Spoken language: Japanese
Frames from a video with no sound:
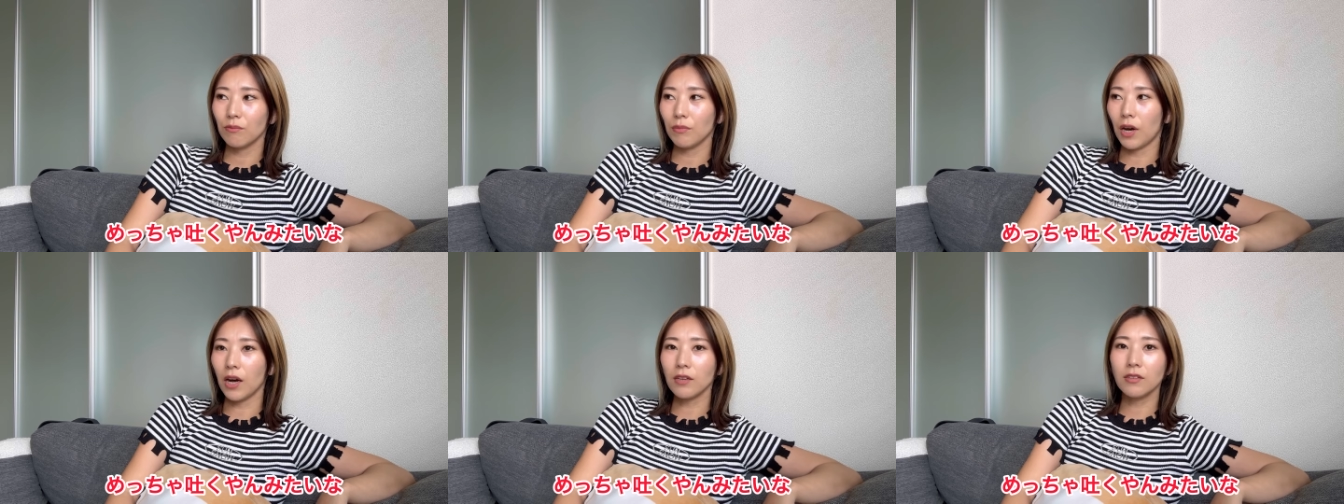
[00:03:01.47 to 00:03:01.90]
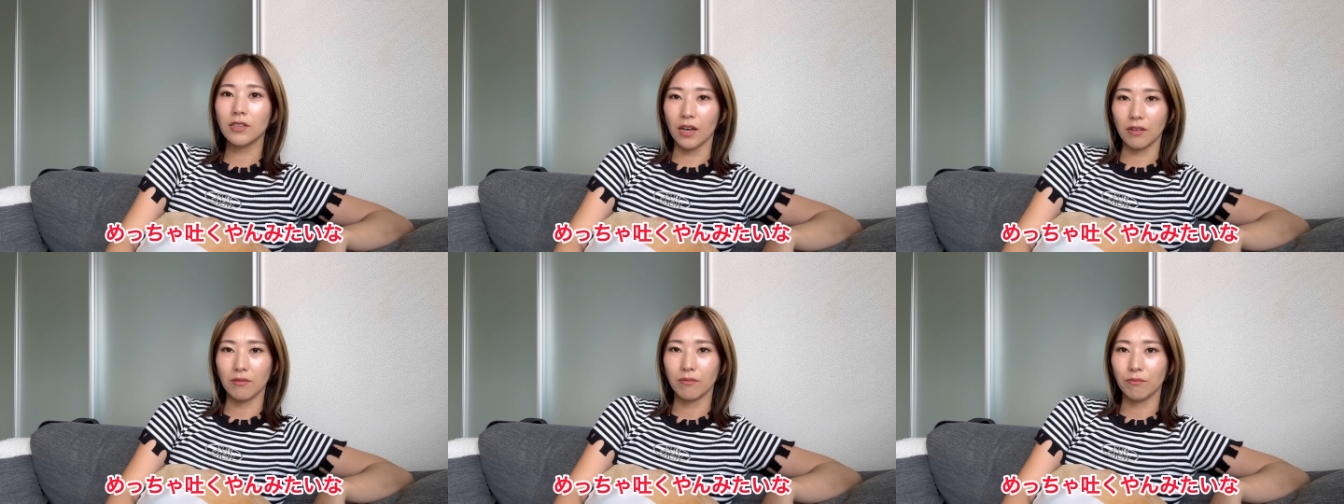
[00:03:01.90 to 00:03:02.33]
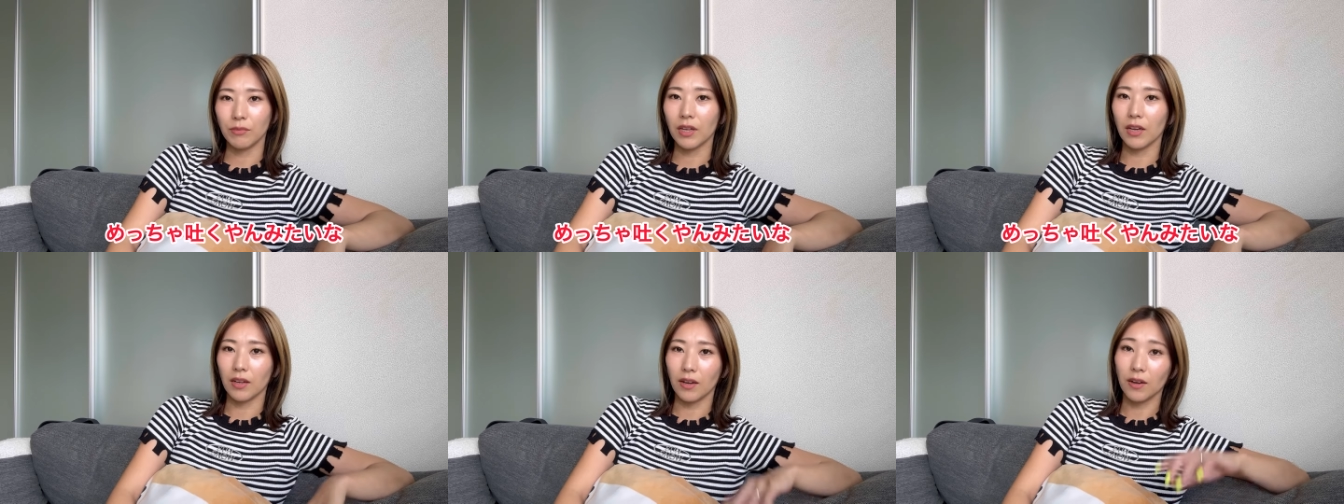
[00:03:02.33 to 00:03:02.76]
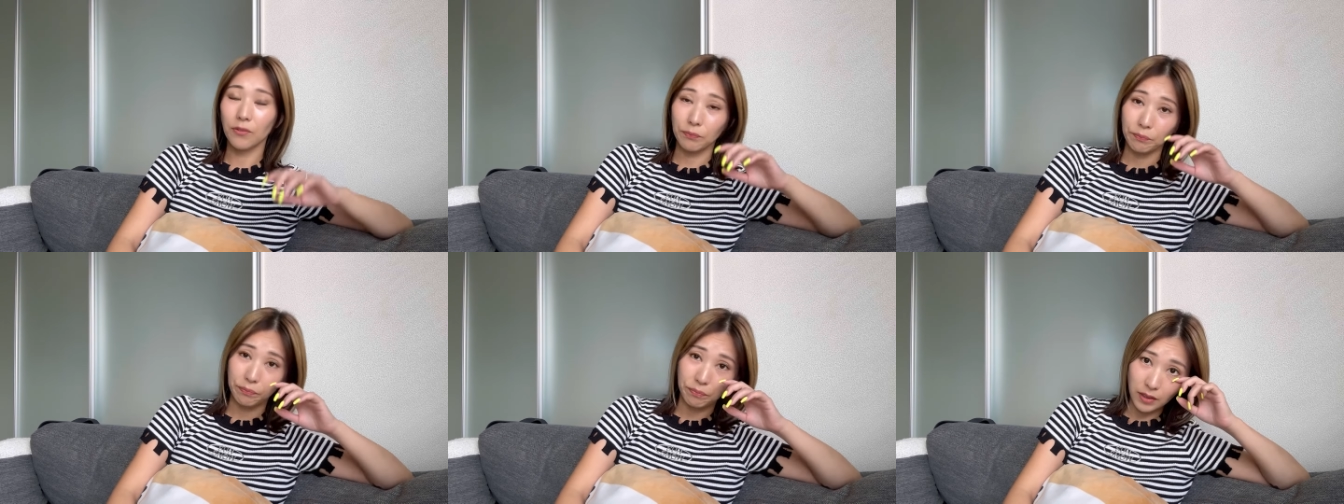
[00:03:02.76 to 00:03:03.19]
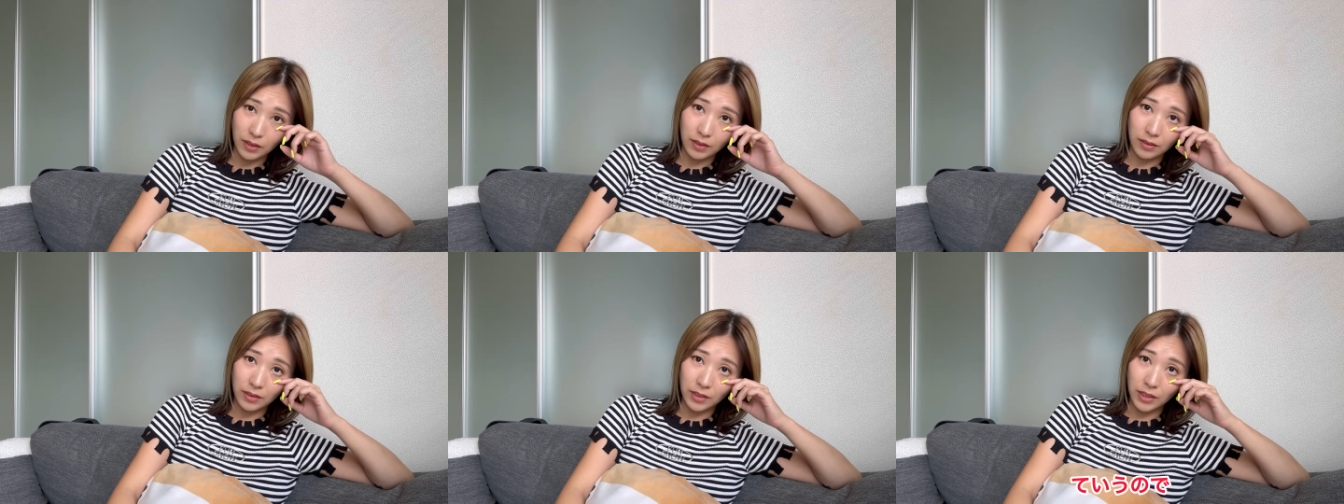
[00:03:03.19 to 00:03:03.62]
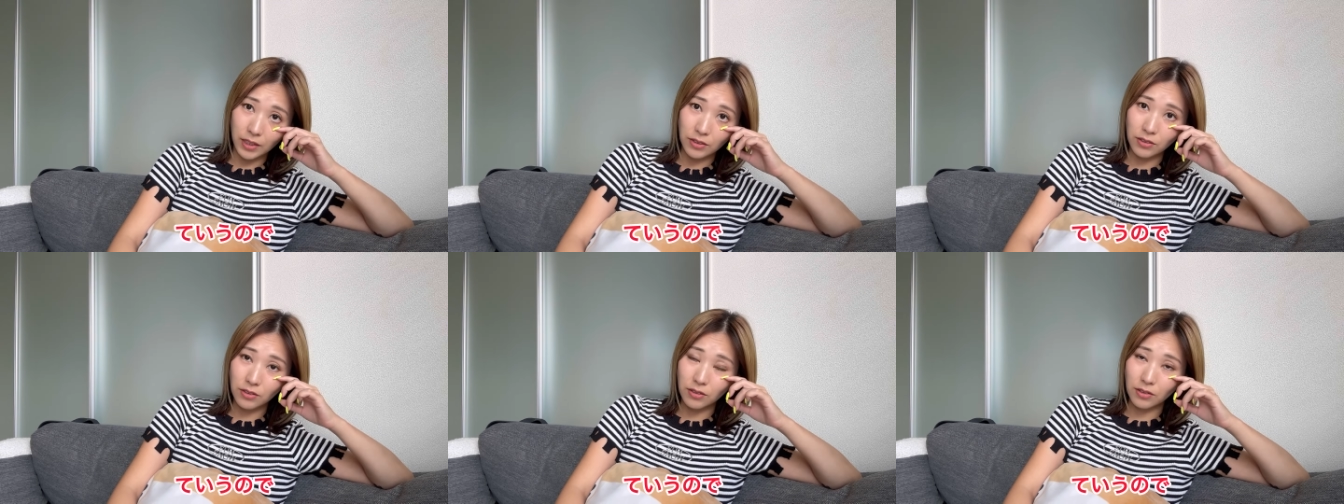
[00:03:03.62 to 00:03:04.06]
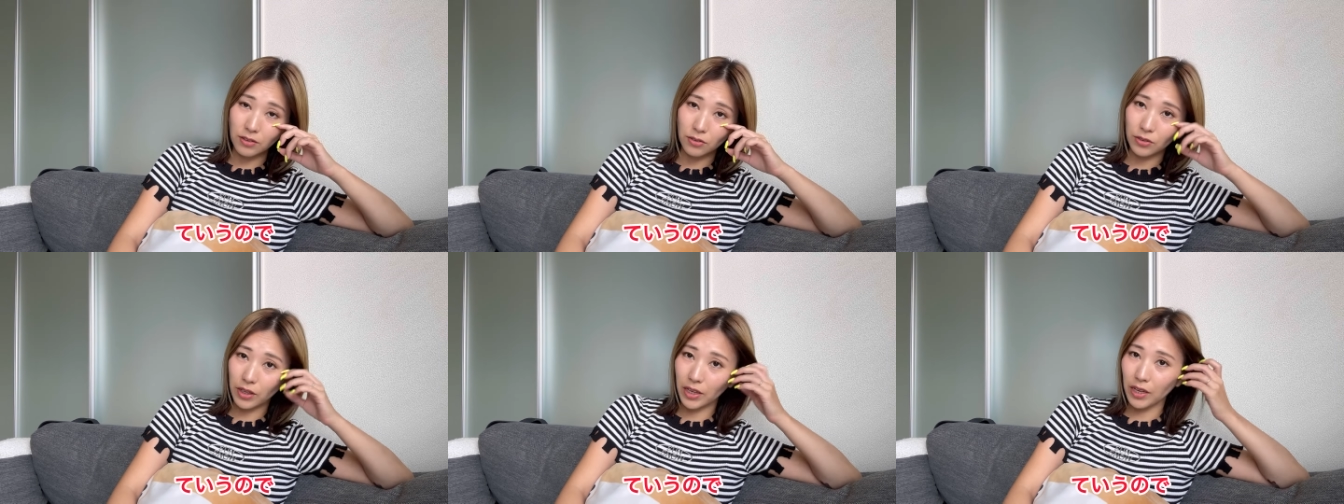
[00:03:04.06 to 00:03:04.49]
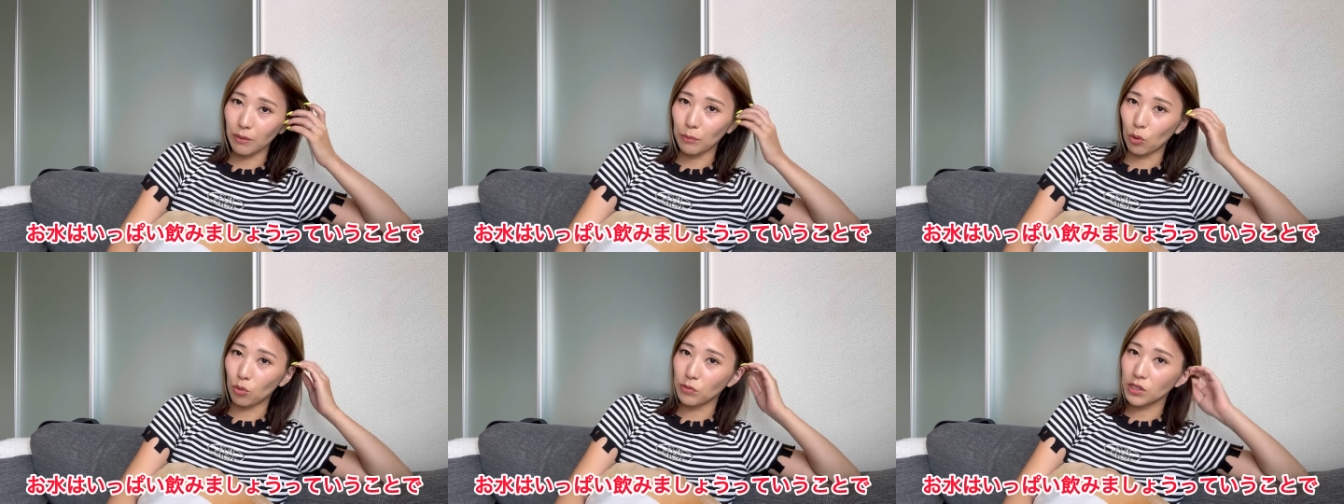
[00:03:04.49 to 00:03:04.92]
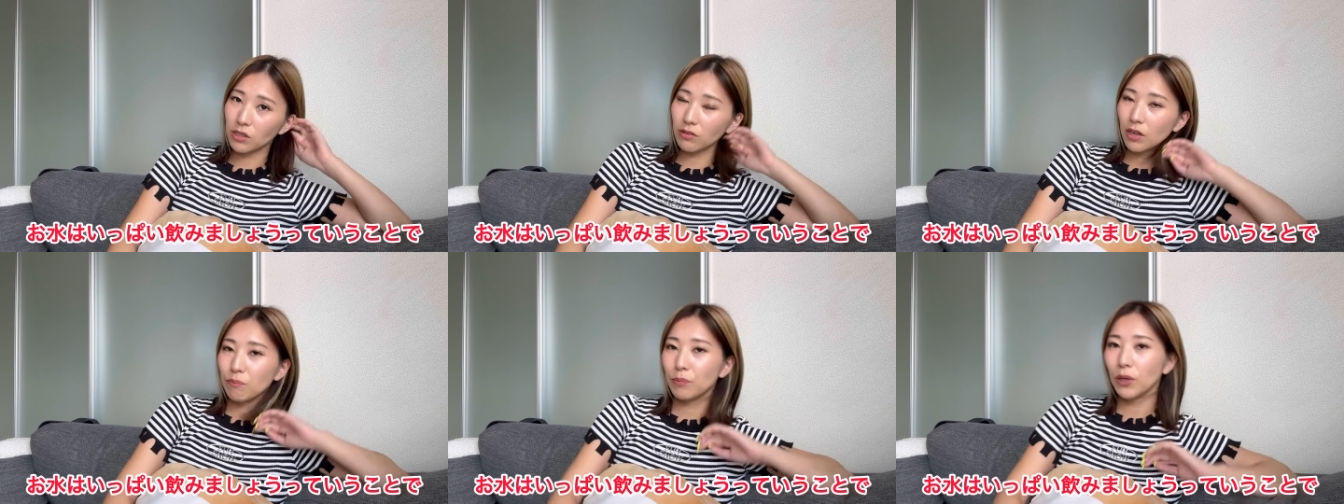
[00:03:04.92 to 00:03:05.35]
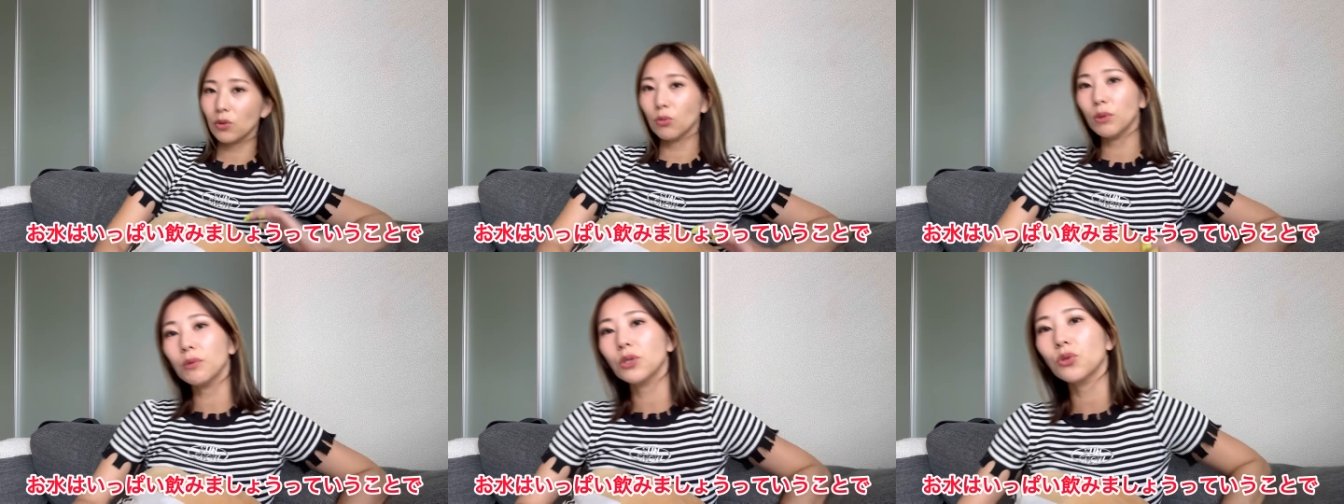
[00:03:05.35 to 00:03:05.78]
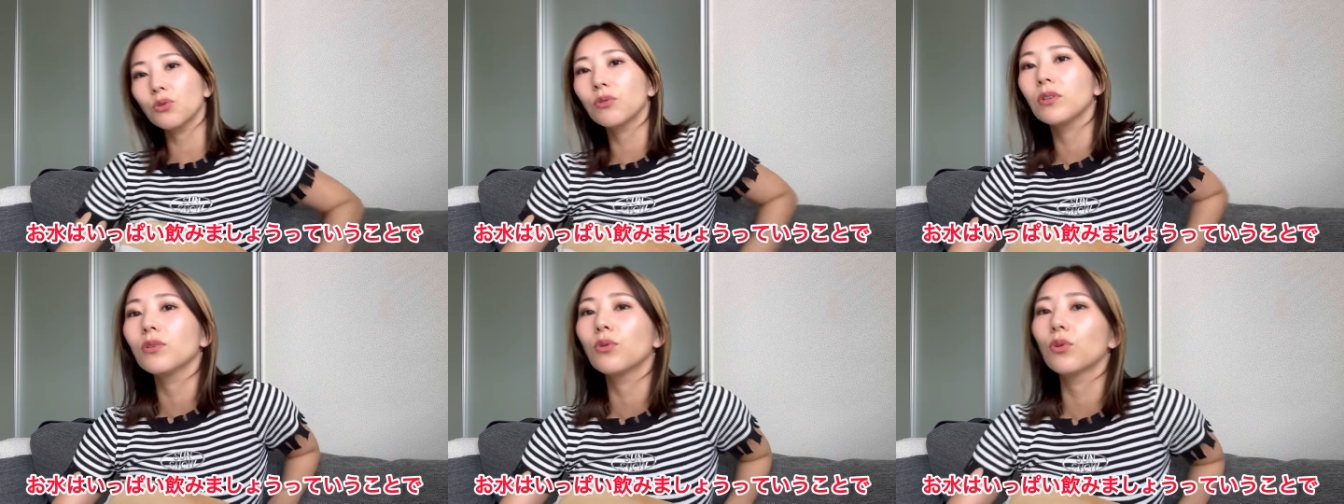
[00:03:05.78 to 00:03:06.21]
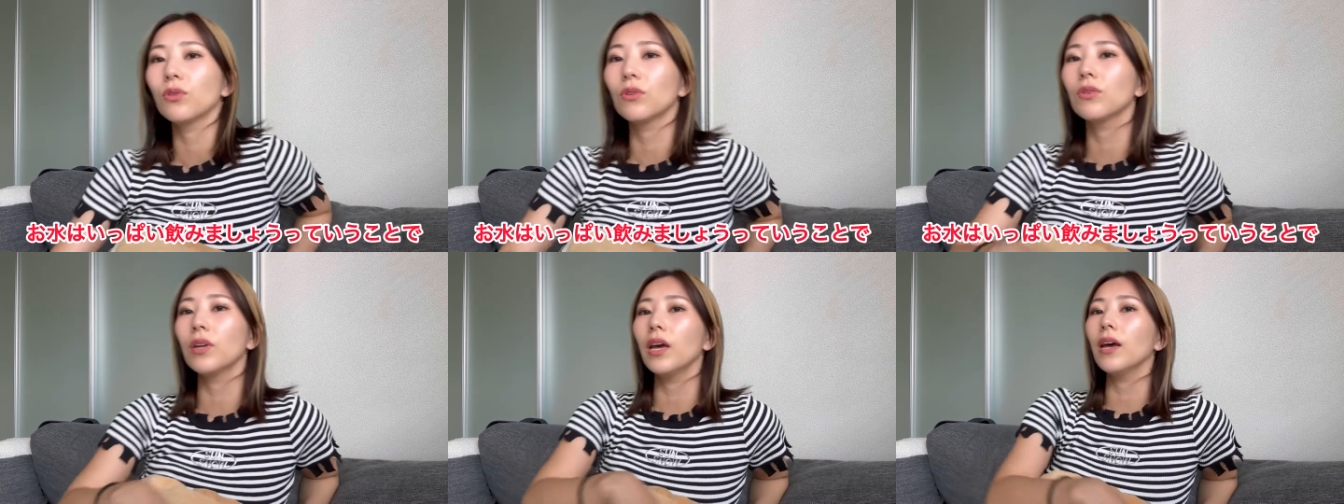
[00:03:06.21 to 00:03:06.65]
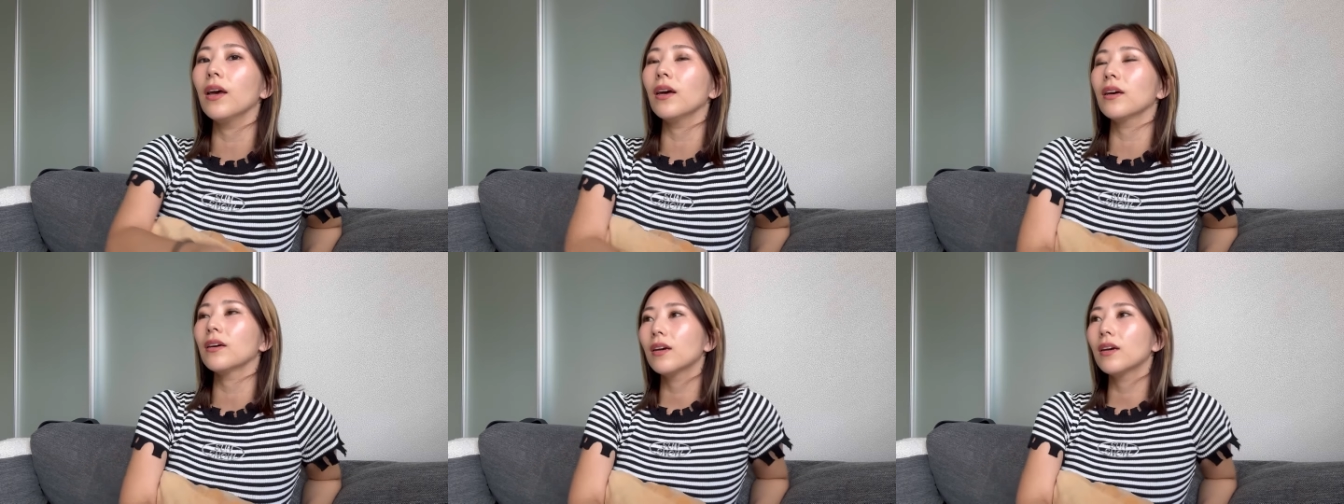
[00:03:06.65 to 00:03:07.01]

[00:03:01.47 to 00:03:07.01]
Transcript: 吐くやんみたいな。っていうので、まあ、お水はいっぱい飲みましょうっていうことで、